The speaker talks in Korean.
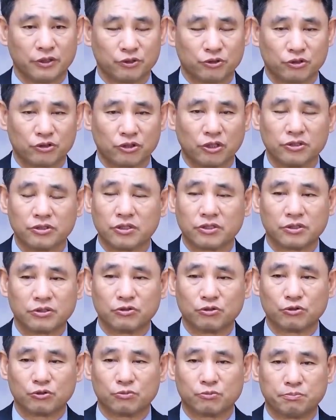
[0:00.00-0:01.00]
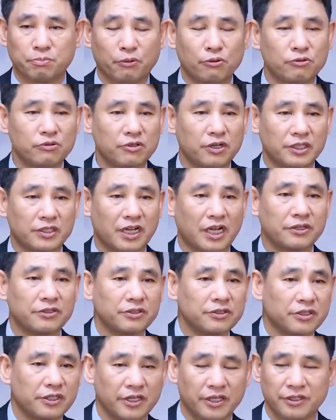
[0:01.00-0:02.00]
전혀 복음과 다른
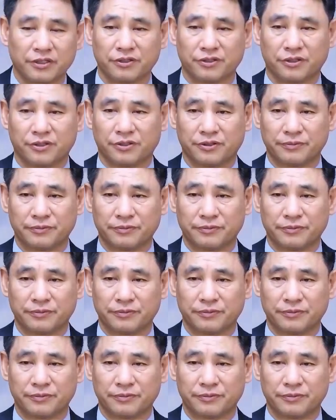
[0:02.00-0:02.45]
거예요.